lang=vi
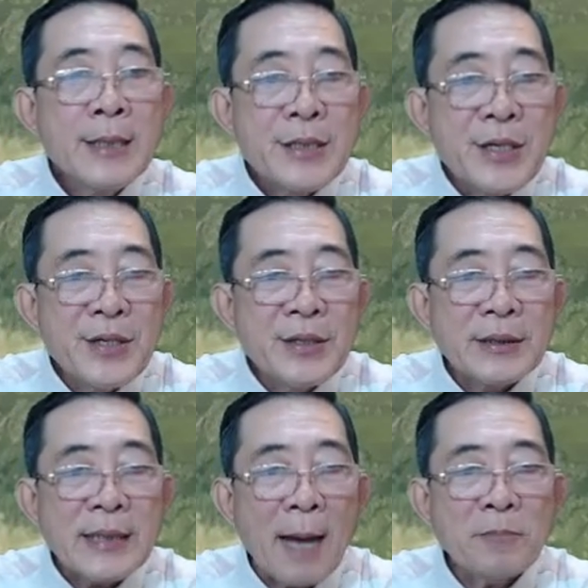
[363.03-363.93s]
Chương
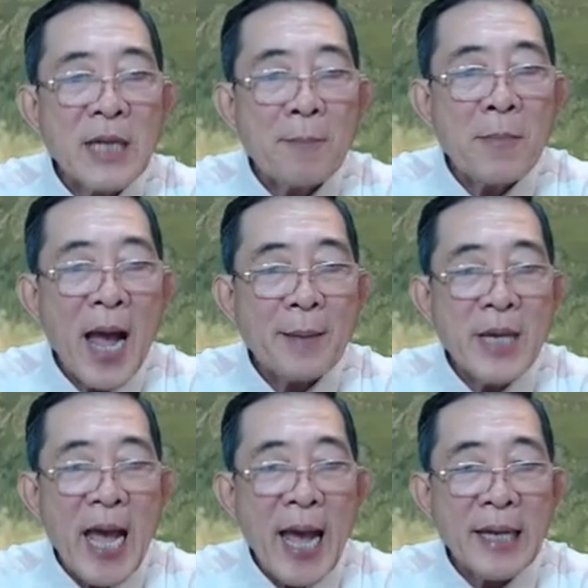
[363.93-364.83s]

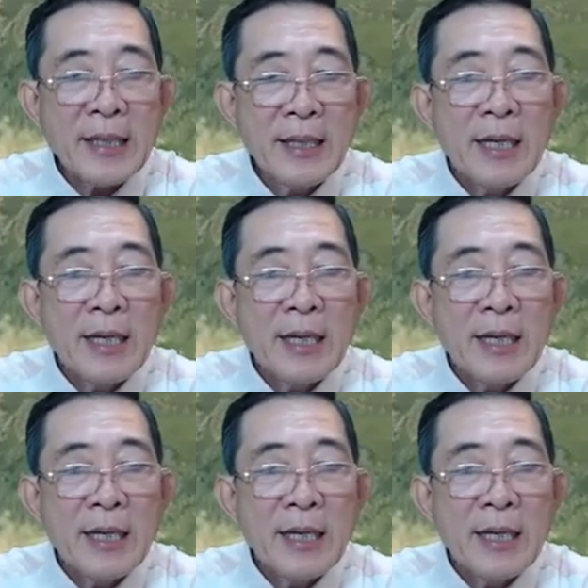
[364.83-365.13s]
822